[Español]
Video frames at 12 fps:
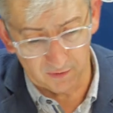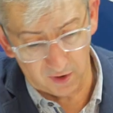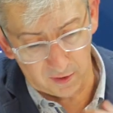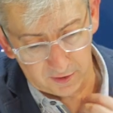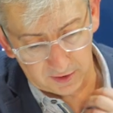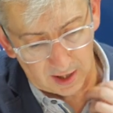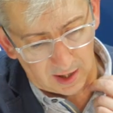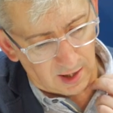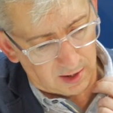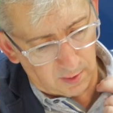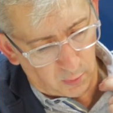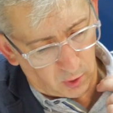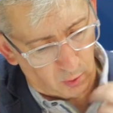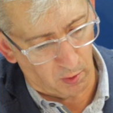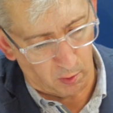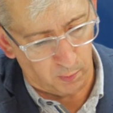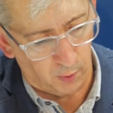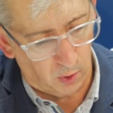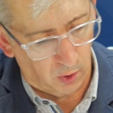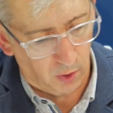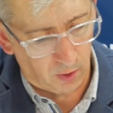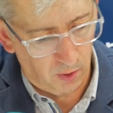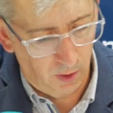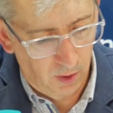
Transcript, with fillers: Felicitar al equipo de nuevo por,